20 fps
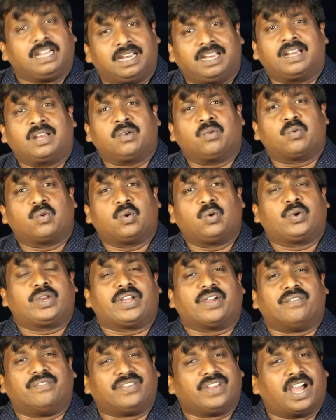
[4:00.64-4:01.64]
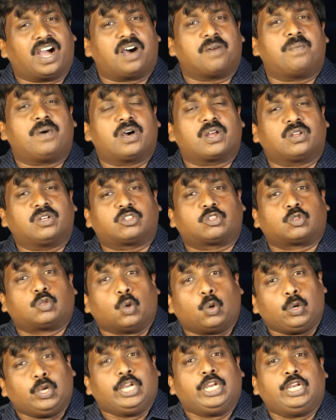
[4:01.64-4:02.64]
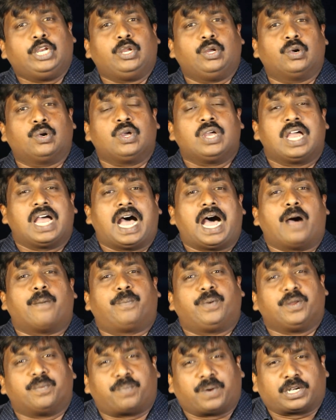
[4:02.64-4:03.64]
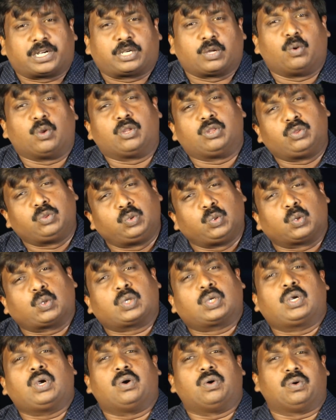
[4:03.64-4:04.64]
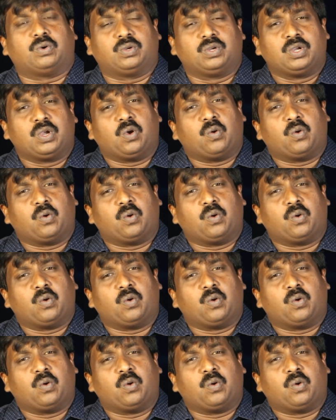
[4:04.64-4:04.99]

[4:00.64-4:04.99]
இல்லைன்னா உங்களுடைய வியாபார தொழிலையோ அப்படிப்பட்ட ஒரு துக்கம்